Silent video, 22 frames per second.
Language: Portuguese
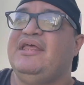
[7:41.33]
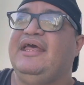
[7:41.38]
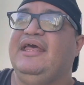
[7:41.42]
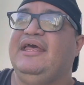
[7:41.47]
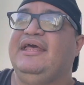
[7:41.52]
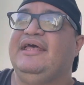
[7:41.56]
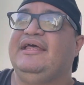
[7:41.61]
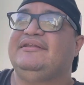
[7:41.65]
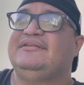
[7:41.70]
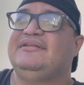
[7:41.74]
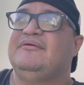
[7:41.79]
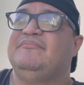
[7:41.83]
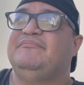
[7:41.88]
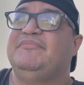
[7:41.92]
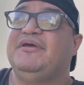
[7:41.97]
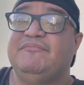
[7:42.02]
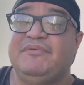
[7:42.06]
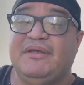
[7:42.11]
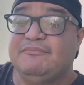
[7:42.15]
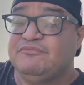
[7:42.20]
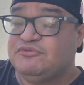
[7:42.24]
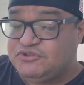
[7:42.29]
Eh, também
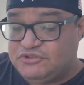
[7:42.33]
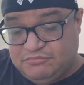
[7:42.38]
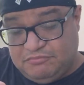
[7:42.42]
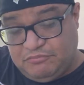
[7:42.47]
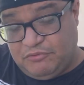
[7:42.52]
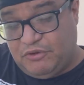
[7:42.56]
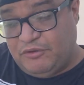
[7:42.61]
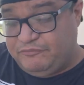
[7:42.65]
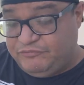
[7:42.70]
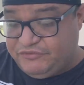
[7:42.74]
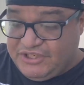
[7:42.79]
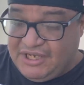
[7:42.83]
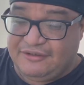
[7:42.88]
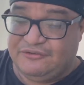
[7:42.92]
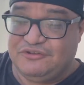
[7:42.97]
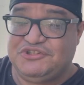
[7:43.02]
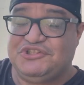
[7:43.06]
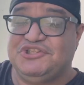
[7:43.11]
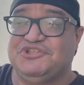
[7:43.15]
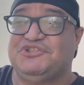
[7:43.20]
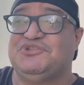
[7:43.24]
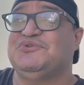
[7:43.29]
vemos,
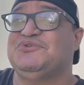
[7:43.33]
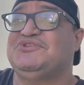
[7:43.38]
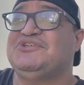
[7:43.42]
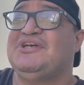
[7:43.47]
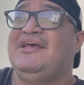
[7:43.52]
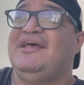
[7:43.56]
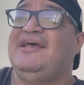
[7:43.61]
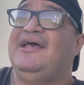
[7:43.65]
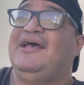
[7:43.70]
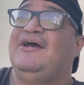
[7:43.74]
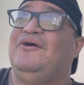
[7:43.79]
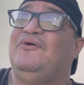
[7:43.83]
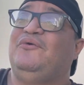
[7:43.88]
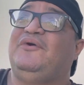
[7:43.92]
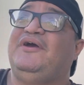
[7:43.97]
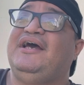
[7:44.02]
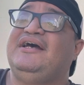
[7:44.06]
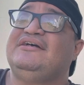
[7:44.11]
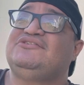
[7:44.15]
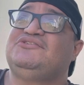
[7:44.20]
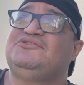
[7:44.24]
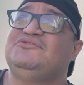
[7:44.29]
voltando a Jesus, o
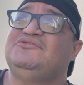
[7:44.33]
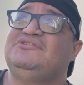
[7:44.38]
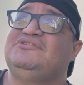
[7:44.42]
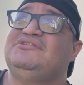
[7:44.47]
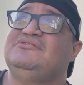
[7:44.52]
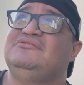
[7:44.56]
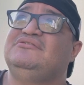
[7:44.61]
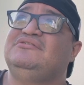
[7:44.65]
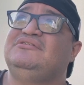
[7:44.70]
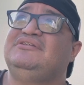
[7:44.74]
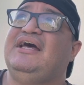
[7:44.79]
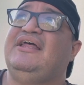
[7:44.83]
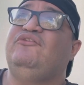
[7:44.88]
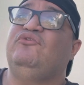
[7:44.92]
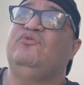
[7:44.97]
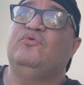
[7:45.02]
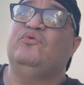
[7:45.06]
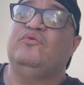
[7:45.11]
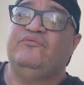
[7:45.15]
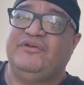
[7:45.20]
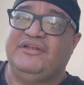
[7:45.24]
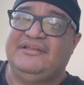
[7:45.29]
caso do, da
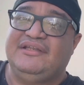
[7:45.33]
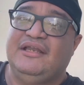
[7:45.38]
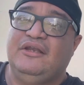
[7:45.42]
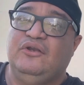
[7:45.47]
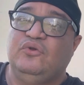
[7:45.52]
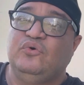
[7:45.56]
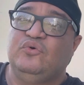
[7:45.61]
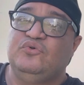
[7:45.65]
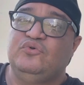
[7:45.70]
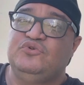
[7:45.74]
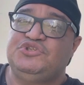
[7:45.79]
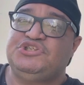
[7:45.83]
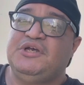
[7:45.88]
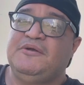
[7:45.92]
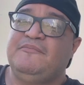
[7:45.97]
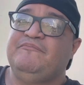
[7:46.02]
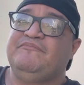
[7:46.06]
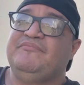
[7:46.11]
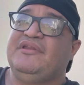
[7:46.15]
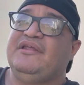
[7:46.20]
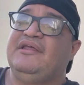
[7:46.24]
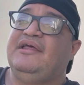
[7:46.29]
nuvem de luz
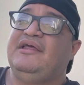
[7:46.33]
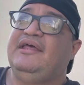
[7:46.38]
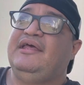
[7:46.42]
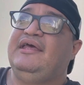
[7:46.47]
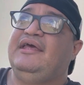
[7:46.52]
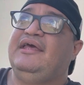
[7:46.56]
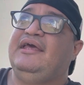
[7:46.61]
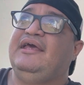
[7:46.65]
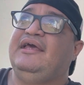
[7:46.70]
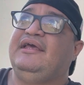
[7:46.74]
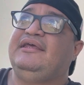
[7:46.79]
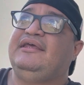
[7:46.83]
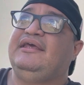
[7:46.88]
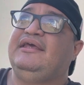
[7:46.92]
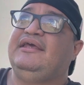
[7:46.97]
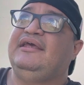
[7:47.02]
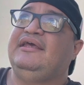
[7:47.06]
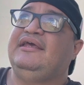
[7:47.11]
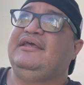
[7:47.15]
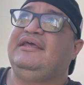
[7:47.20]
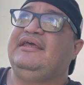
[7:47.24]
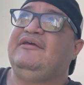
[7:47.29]
eh,
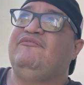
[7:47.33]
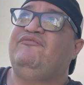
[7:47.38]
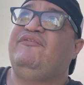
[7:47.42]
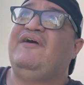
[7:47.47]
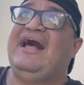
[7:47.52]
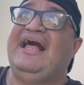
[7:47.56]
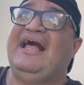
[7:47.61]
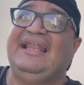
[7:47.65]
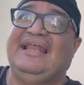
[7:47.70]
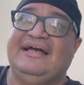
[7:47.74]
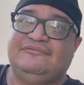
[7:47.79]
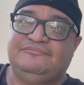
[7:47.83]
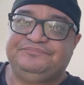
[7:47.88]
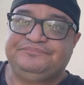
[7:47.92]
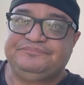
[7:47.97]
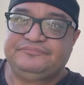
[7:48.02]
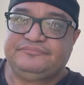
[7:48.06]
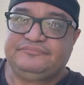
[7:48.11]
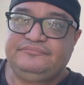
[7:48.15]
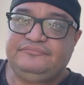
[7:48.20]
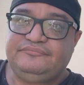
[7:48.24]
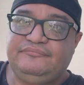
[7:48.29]
que, que fala
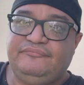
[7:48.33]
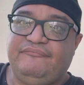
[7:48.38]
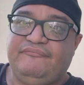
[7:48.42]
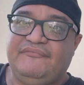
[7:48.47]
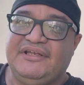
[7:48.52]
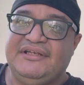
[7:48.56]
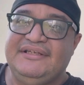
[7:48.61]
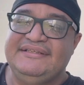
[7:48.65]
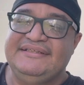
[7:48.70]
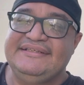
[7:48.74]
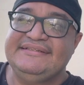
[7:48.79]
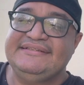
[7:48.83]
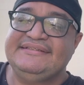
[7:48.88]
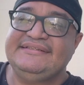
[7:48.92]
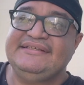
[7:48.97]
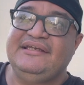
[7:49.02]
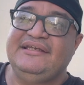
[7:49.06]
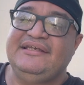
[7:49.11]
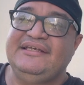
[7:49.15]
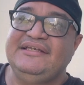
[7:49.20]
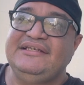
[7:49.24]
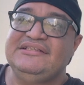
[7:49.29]

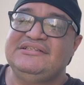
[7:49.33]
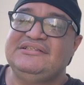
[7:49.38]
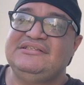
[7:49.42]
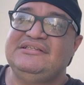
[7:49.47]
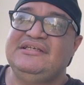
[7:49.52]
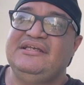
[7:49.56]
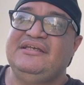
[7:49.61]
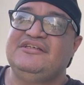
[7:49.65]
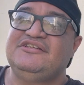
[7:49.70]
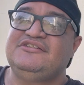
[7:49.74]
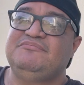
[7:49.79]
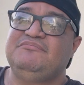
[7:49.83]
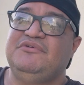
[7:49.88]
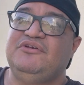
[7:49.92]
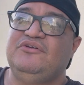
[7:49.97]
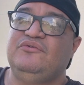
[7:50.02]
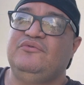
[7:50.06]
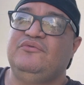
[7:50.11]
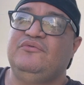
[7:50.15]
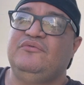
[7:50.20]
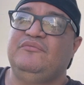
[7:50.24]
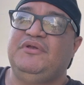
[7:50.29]
Disse, este é
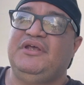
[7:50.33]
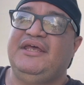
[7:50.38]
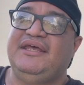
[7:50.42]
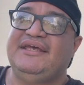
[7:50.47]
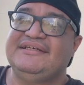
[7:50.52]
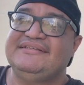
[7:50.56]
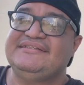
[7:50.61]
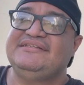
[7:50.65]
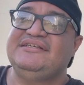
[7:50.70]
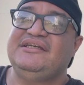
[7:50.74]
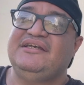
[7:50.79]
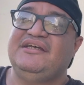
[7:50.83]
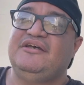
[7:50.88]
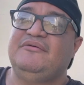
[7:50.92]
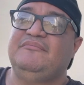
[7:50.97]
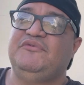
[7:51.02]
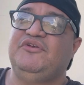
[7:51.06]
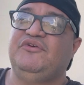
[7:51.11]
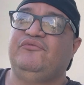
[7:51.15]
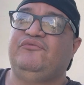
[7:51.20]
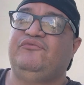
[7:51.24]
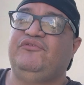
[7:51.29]
meu, este é
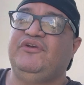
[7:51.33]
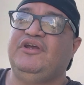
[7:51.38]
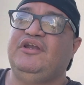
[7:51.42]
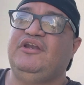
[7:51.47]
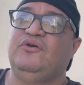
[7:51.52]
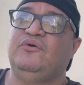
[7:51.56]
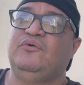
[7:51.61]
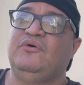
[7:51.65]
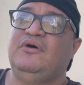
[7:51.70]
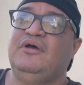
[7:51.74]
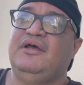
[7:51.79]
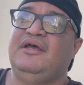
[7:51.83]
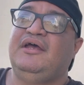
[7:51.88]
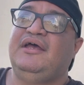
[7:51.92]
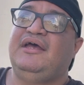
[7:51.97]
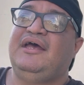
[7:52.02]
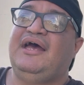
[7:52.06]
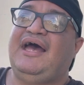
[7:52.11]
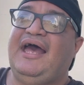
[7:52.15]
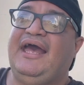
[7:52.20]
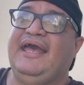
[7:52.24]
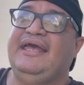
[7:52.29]
meu filho,
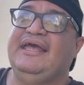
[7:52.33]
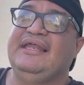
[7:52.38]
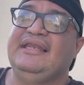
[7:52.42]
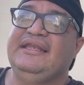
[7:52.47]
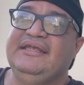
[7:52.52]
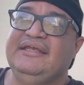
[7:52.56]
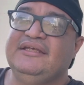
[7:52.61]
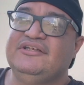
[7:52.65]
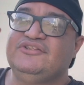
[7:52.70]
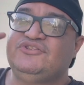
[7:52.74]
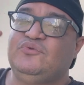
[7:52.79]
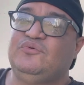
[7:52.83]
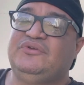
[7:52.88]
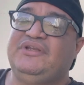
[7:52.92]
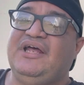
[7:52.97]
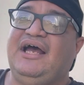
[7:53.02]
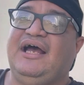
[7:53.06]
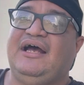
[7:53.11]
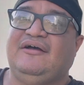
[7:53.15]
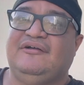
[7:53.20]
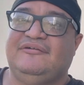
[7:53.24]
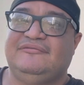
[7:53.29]
a ele
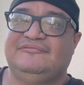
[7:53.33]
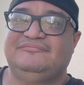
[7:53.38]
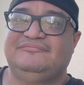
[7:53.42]
escutar.